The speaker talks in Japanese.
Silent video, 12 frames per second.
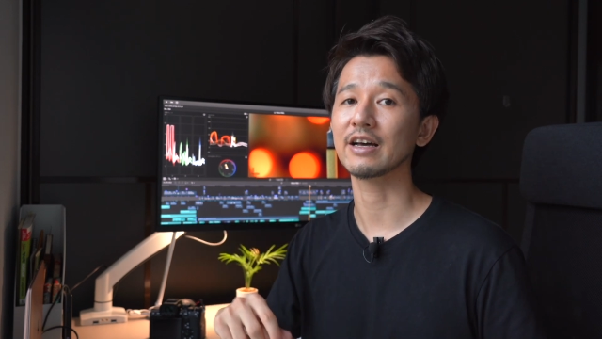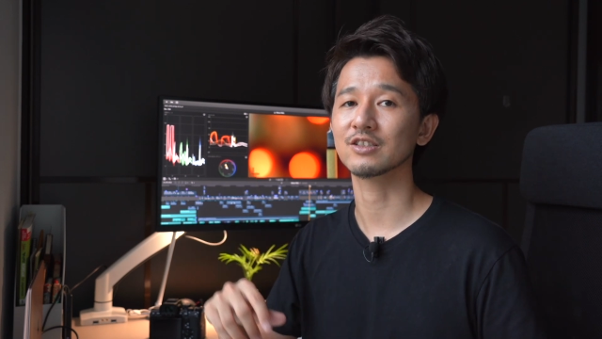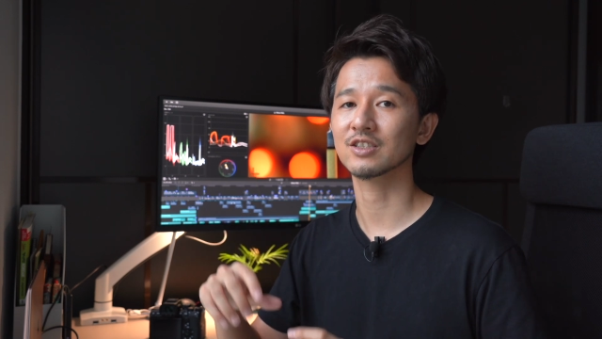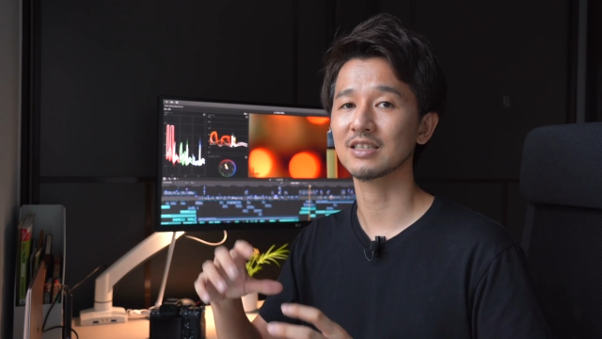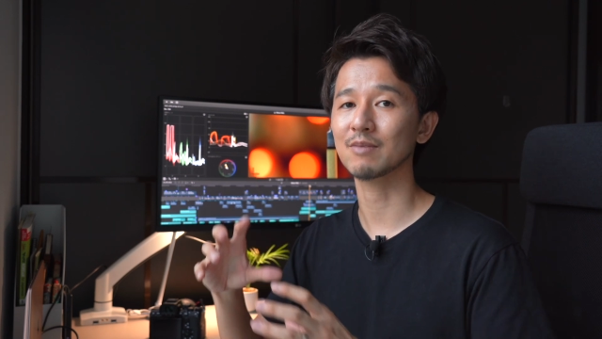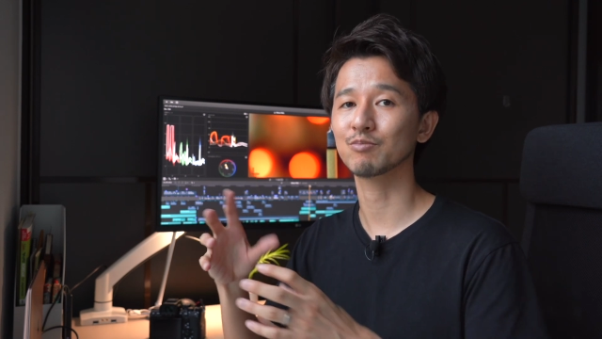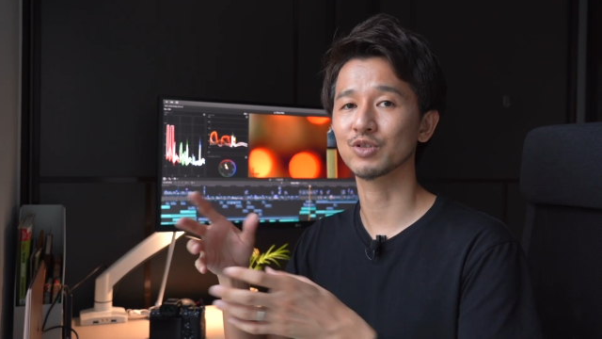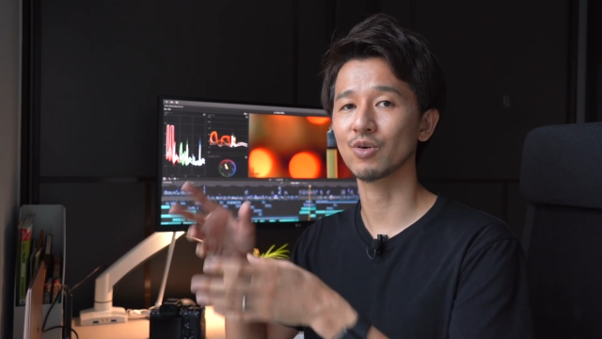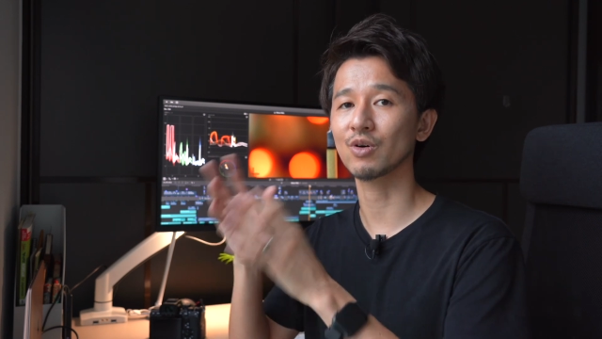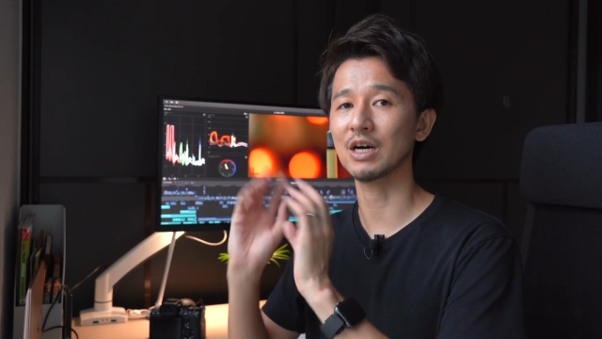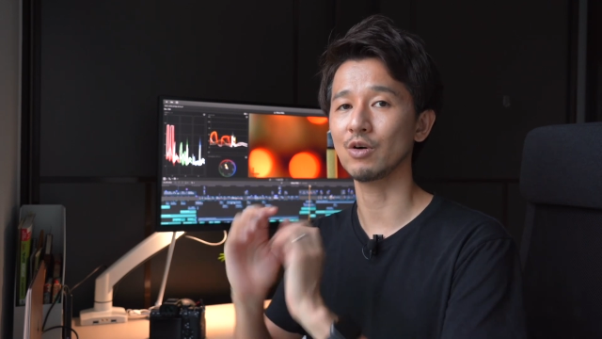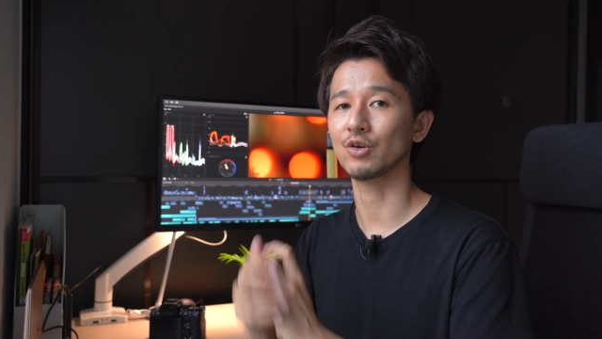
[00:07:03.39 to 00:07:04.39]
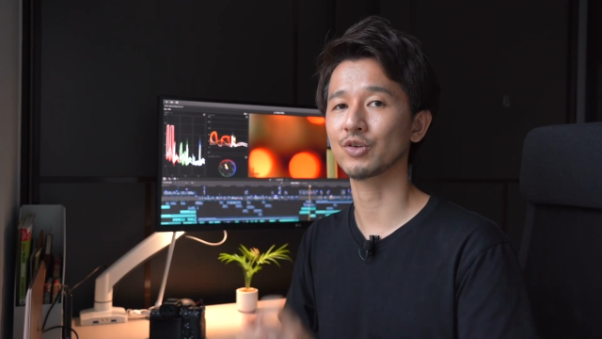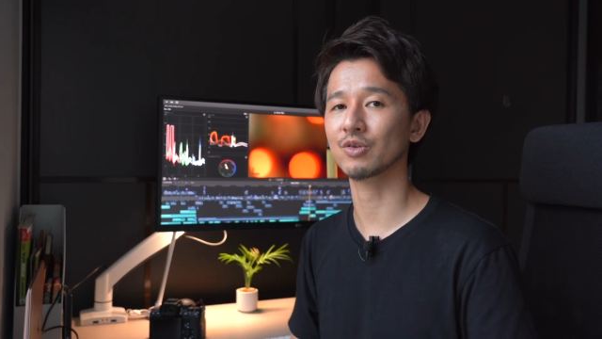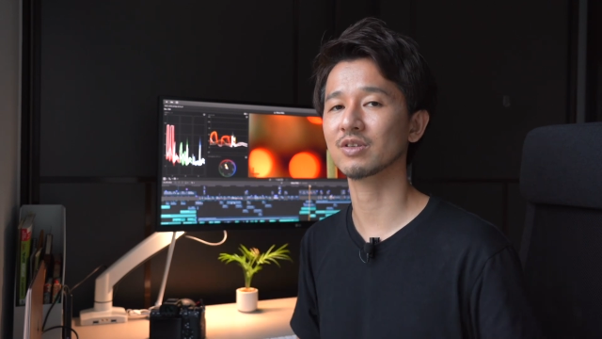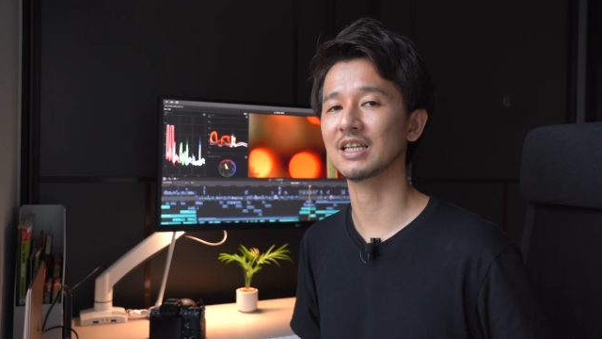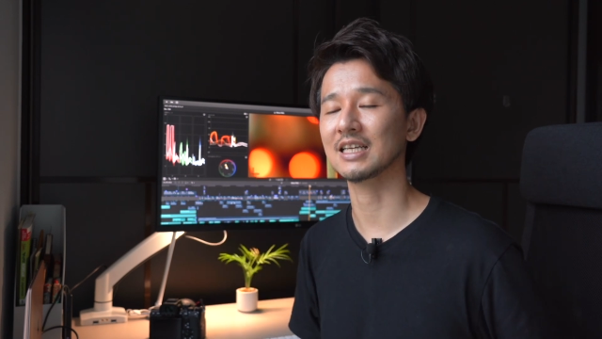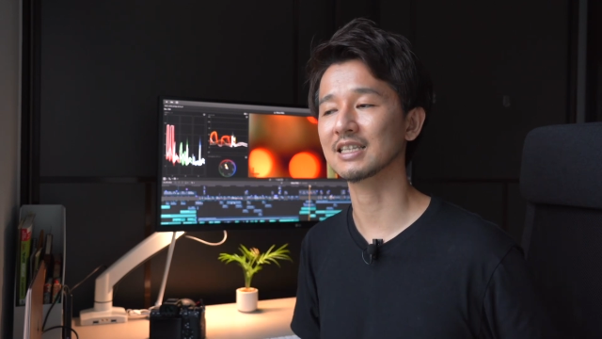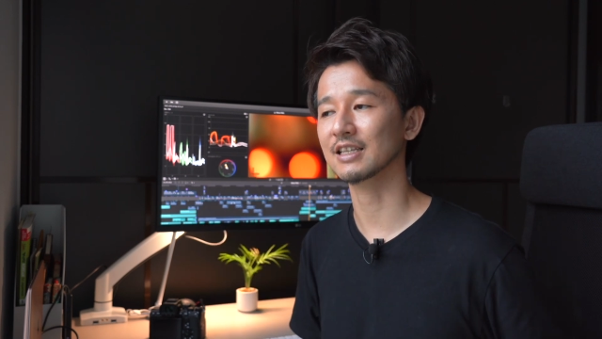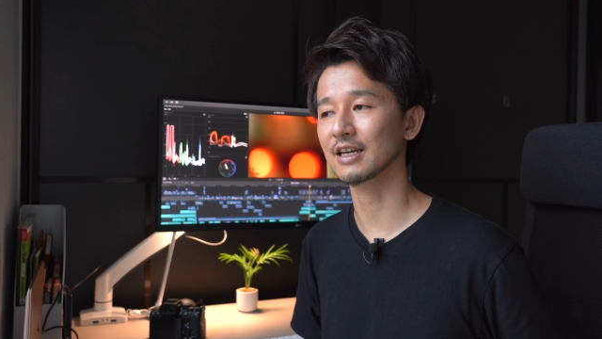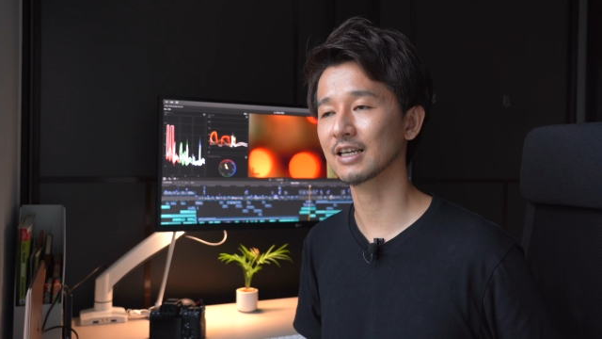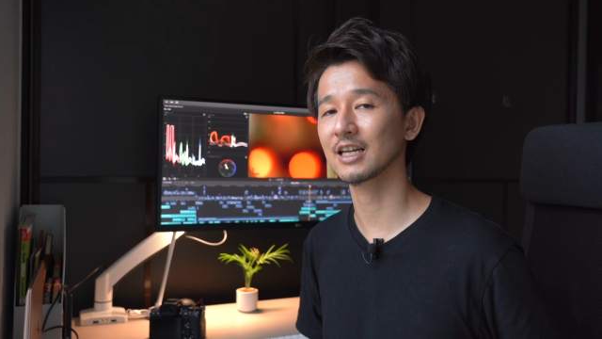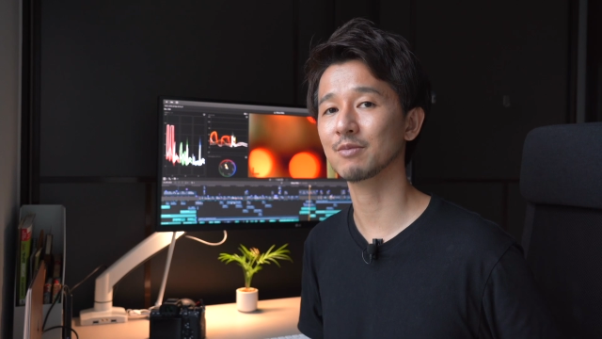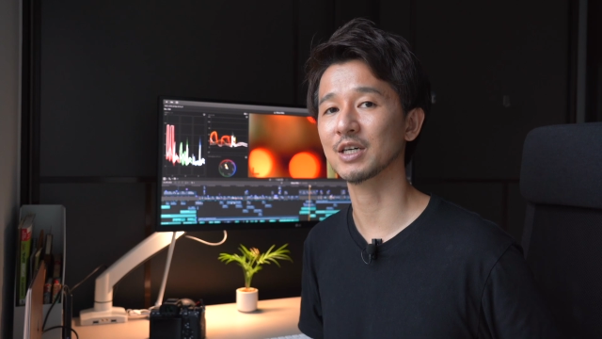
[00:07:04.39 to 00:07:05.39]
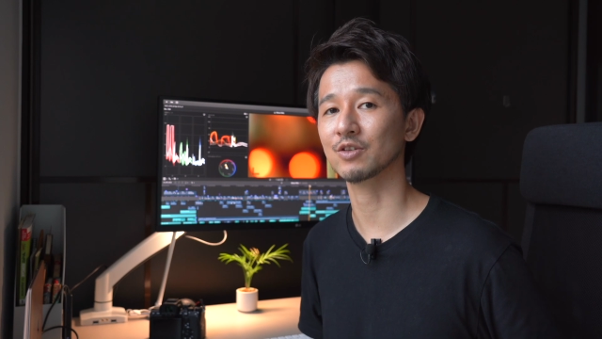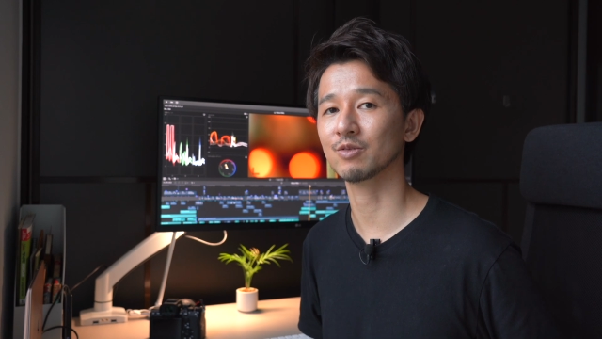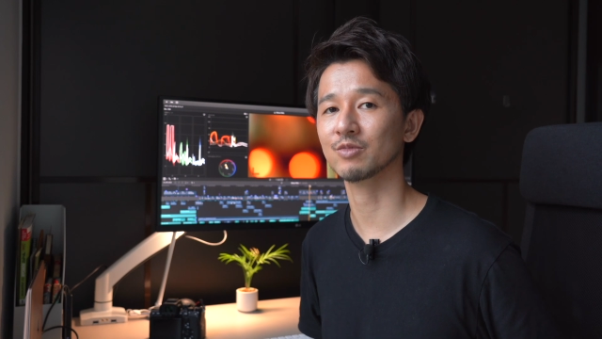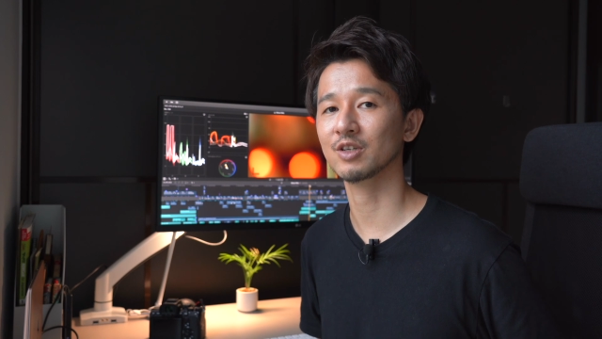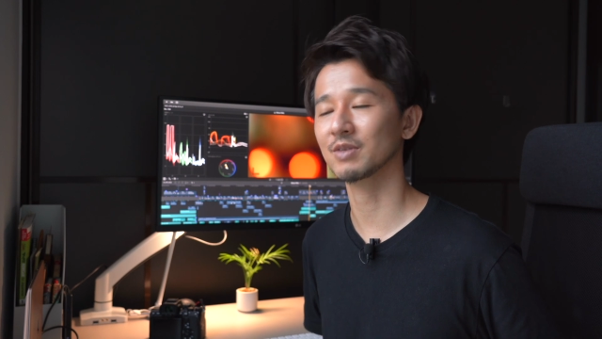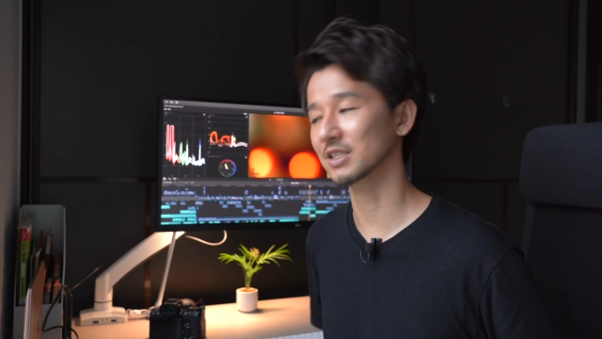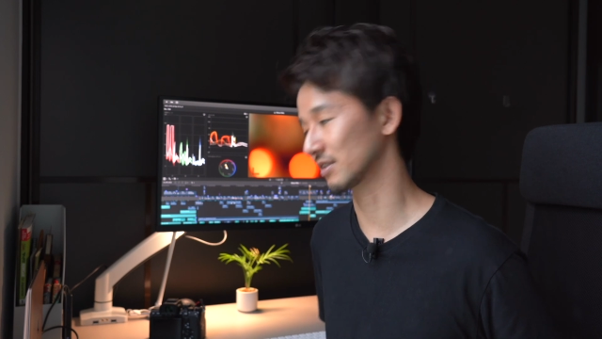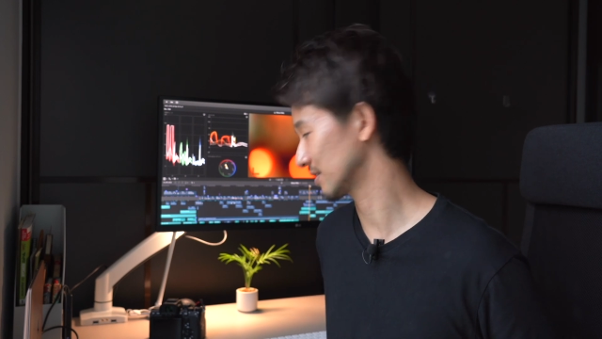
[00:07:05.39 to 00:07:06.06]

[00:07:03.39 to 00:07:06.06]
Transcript: スナップ動画を撮っていただければと思います。